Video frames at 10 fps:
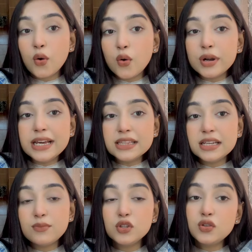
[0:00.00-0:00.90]

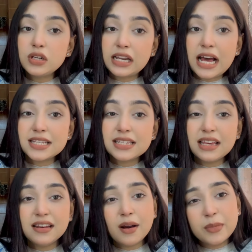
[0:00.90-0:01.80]
কোরিয়ানদের মতন গ্লাস
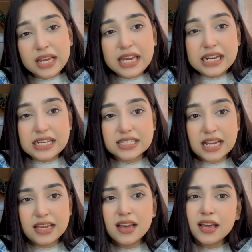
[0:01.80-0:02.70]
স্কিন আমরা কেনা
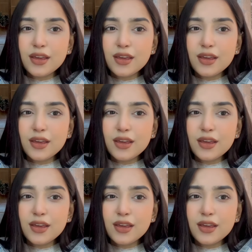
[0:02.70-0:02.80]
চাই